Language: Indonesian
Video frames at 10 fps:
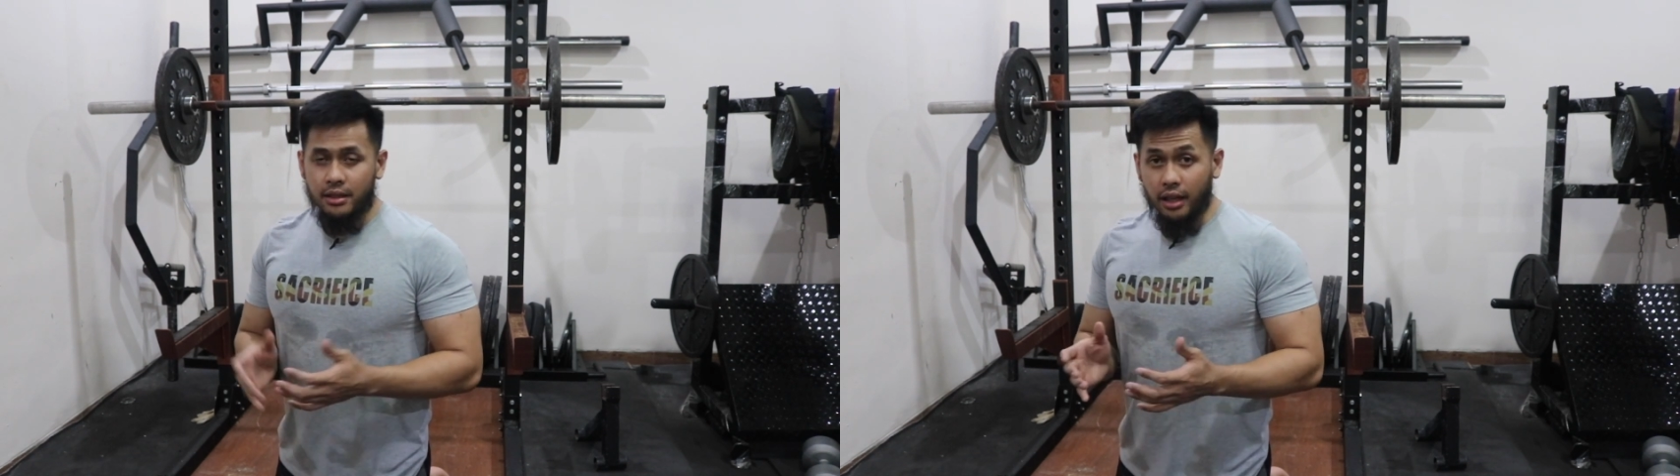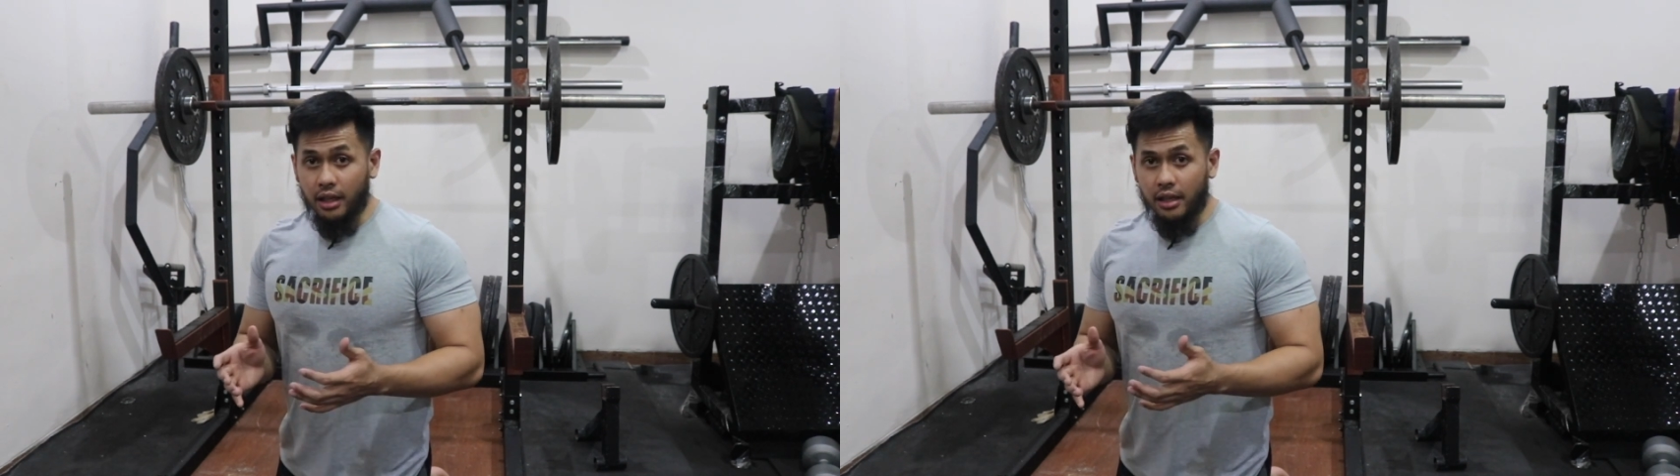
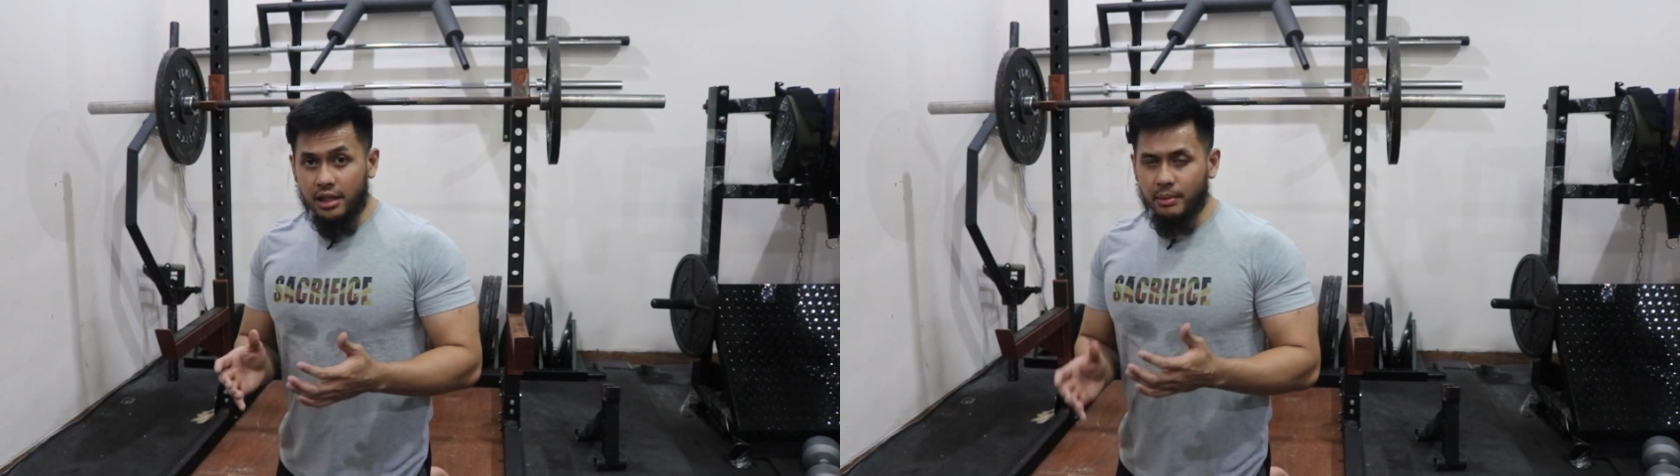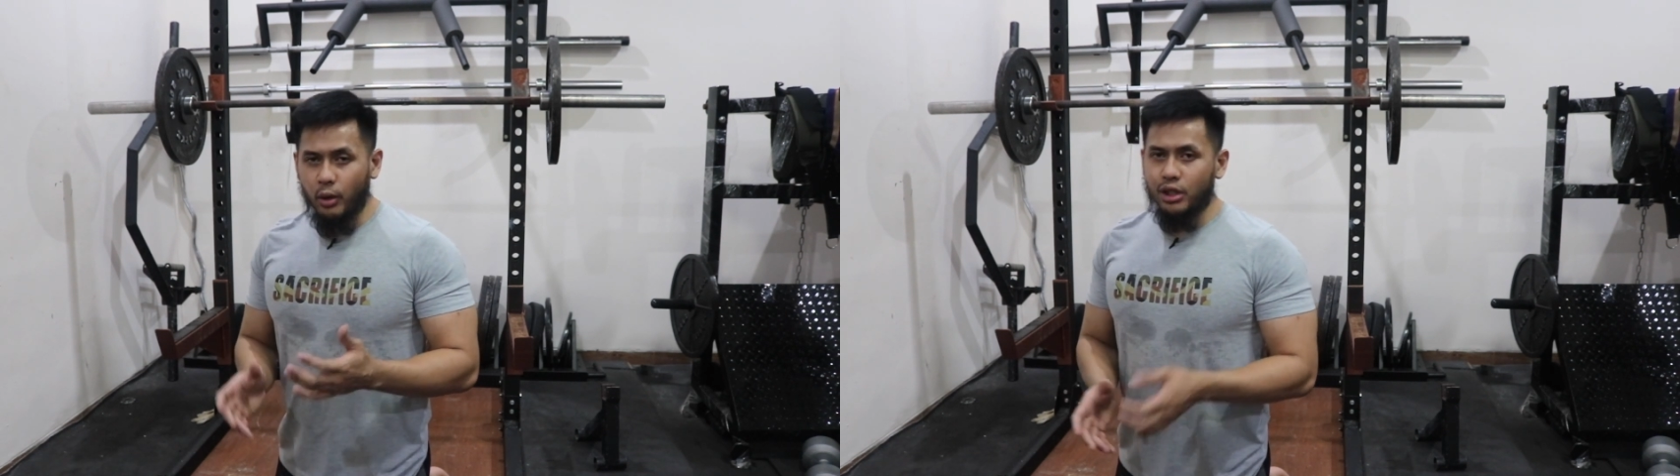Karena
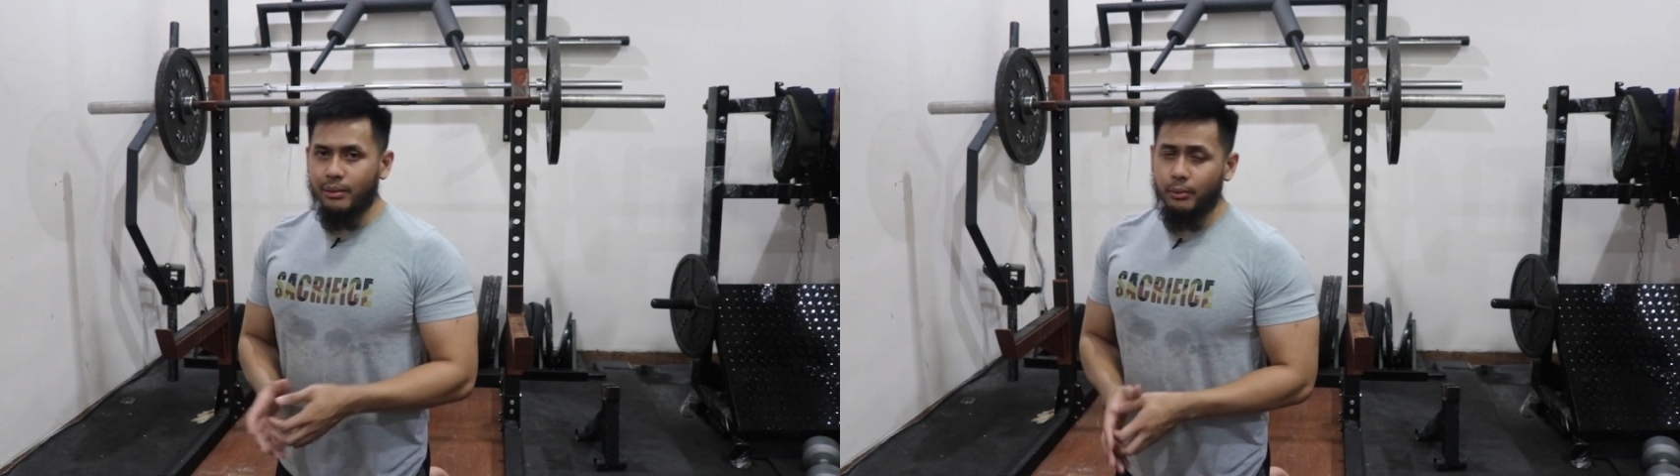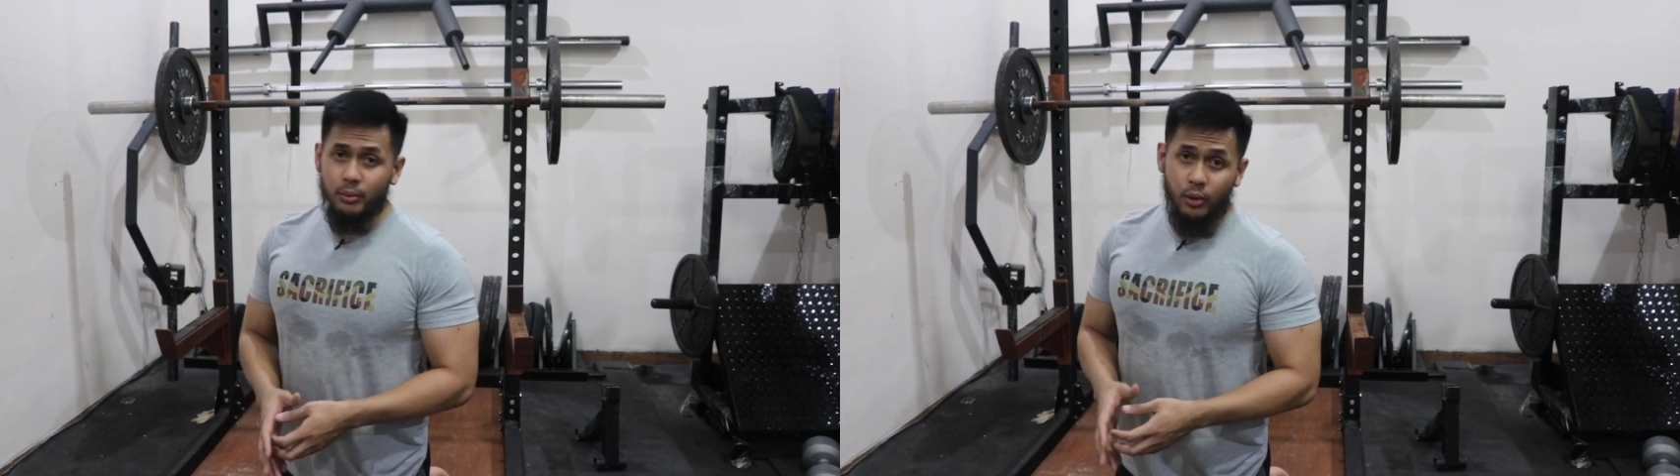sebagus apapun